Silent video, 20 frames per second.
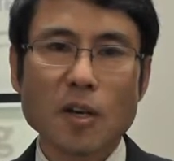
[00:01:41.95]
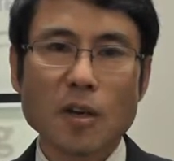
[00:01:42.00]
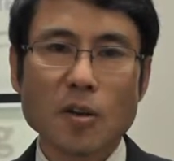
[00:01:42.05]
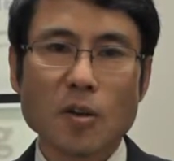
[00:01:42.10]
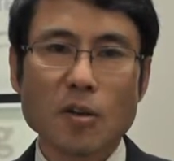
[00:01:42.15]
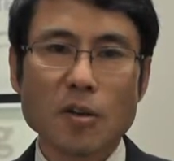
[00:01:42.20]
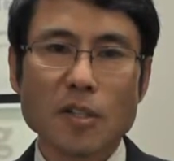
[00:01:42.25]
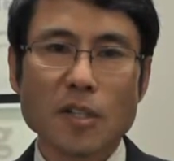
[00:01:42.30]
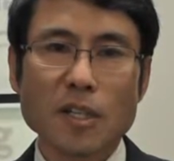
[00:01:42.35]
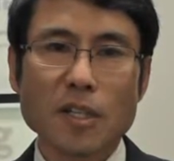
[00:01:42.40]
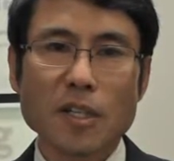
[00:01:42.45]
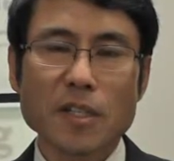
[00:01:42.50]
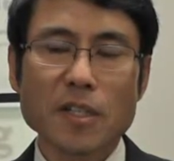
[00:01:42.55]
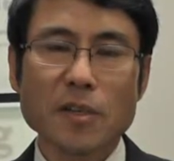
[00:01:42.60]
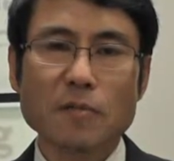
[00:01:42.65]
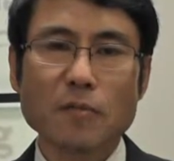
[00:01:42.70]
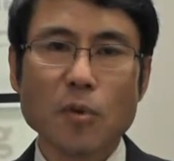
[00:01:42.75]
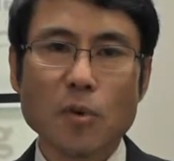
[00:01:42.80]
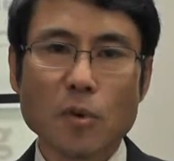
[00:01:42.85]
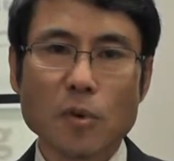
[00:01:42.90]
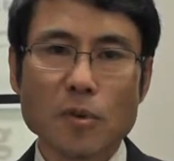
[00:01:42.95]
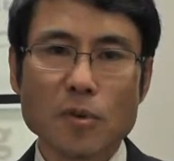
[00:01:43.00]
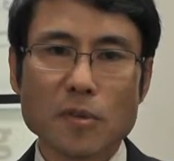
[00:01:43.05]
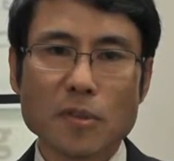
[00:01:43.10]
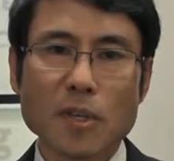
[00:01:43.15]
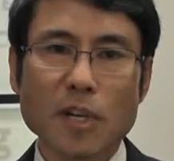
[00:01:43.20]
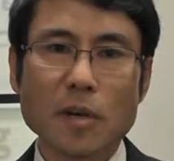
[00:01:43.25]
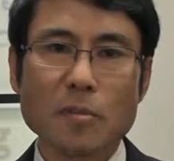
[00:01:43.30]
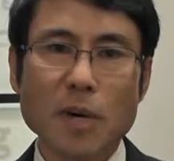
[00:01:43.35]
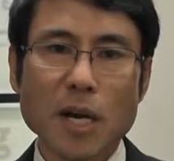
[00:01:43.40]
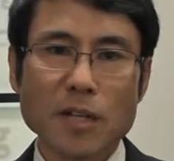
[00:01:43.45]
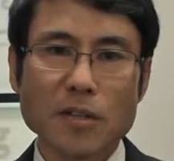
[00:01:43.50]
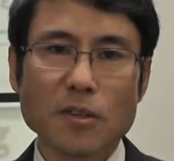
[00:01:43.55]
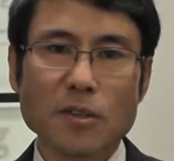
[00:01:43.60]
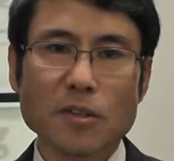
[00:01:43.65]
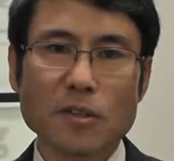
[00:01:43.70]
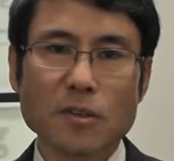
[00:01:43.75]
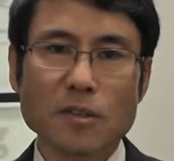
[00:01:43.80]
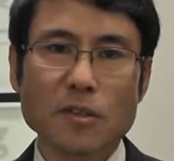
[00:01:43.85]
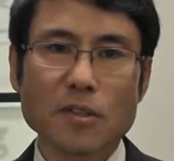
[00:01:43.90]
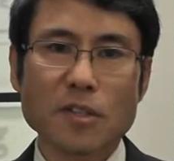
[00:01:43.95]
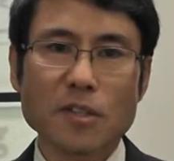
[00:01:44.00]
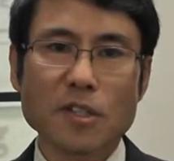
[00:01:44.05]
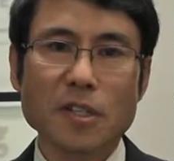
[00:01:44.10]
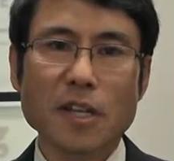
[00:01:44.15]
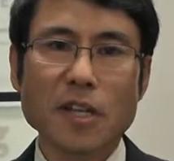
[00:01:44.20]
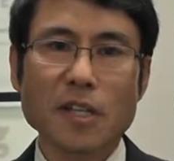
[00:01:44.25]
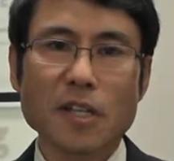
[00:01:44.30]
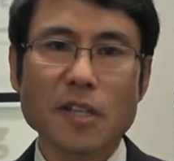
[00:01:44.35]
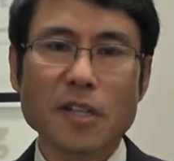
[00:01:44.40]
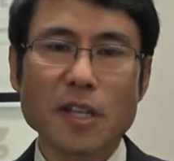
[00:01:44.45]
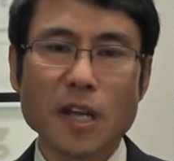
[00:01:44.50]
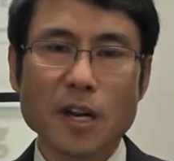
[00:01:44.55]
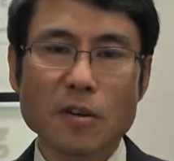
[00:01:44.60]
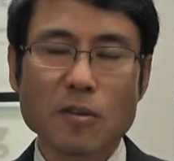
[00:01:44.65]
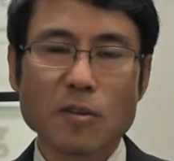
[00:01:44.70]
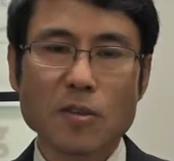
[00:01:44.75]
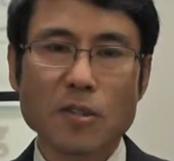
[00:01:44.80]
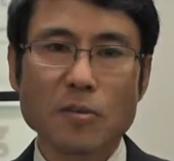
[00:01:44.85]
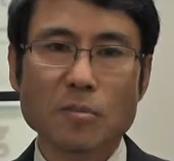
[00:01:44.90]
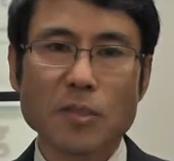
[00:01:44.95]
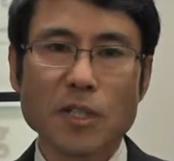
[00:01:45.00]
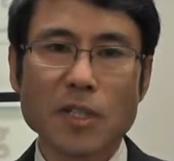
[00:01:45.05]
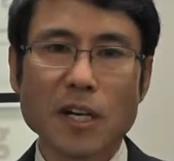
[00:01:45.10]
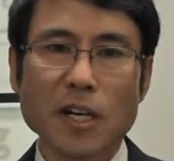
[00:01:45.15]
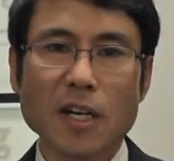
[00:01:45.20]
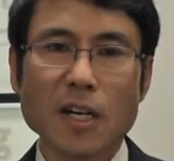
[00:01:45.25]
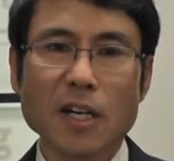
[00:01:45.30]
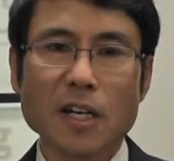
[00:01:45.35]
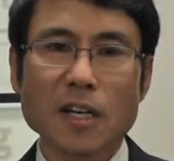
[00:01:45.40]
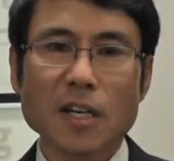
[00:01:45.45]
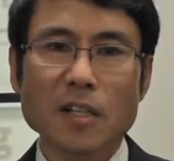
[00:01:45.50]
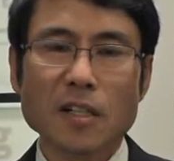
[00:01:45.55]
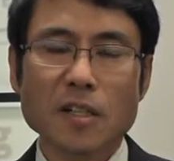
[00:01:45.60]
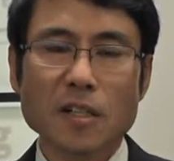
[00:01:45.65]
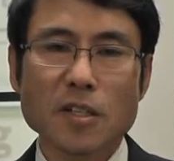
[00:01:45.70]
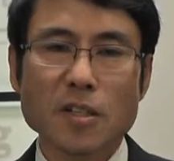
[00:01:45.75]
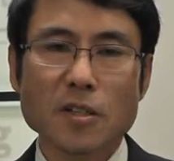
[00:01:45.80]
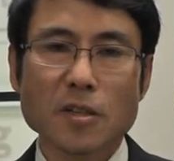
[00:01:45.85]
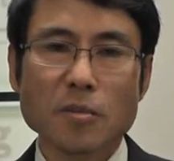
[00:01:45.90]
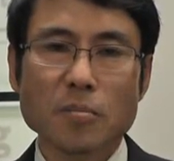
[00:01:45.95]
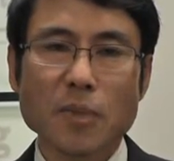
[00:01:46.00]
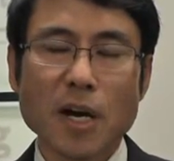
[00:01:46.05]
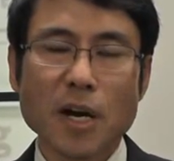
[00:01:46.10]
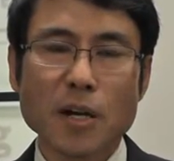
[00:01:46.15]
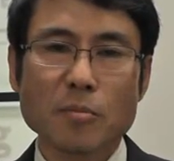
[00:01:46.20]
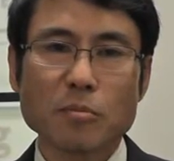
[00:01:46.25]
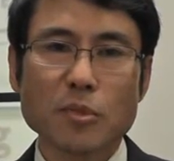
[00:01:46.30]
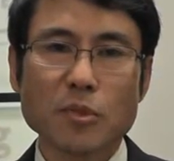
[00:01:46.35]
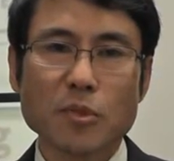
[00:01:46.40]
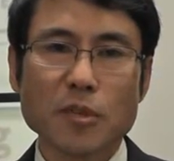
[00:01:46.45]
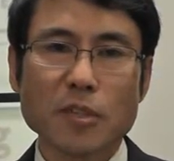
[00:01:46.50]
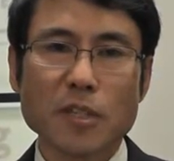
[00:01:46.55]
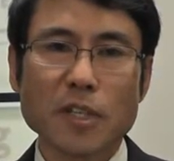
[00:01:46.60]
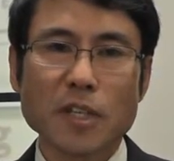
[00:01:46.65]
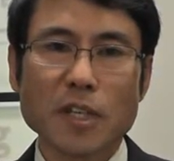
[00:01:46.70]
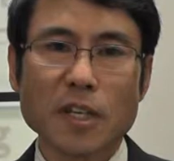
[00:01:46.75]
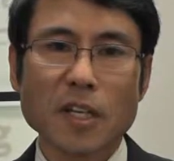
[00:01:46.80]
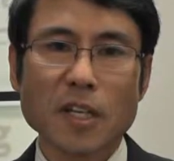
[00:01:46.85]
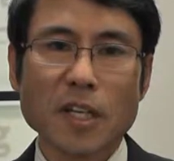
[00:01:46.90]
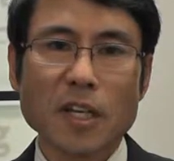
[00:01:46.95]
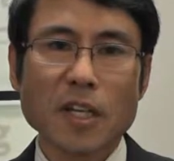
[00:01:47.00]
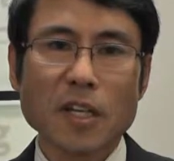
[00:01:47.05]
거기에 이제 포커스가 맞춰져서 진행이 될 것입니다. 그래서 많은 분들이